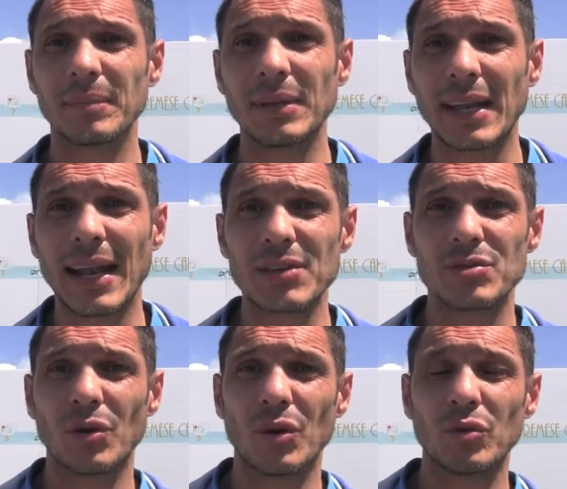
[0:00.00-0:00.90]
Per il
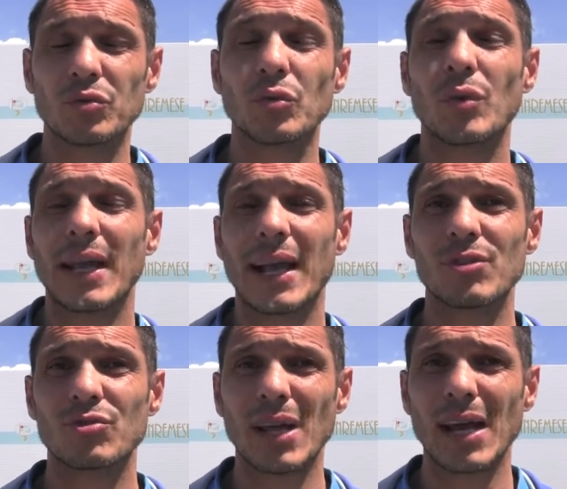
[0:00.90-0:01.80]
resto su qualche
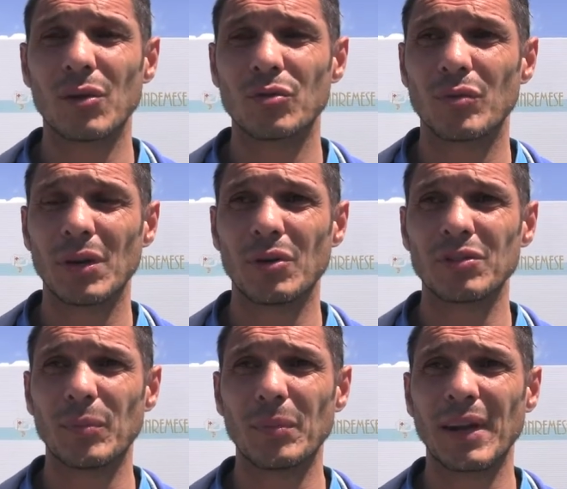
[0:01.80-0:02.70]
calcio d'angolo, su
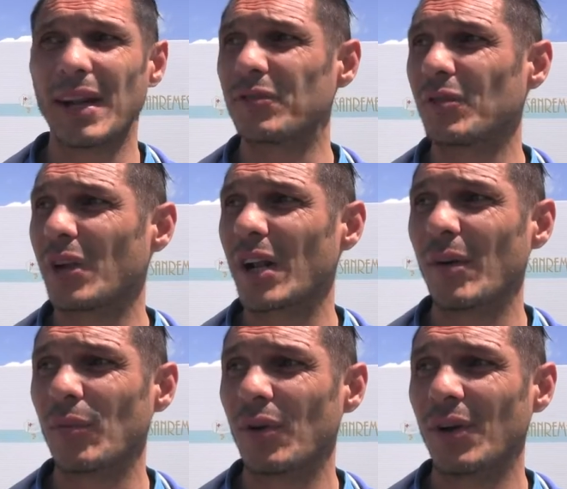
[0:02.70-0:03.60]
qualcosa, per il resto noi
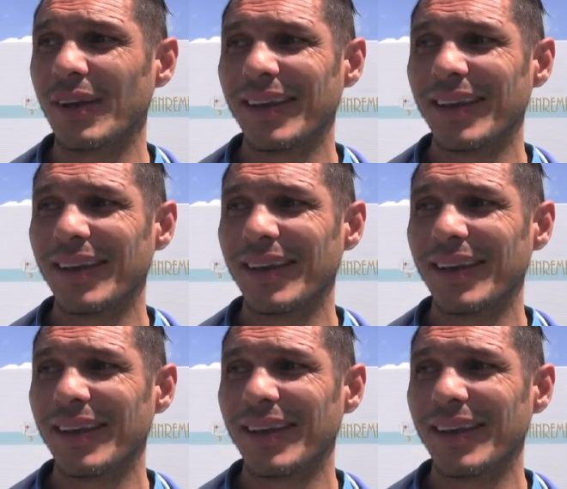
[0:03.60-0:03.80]
eravamo,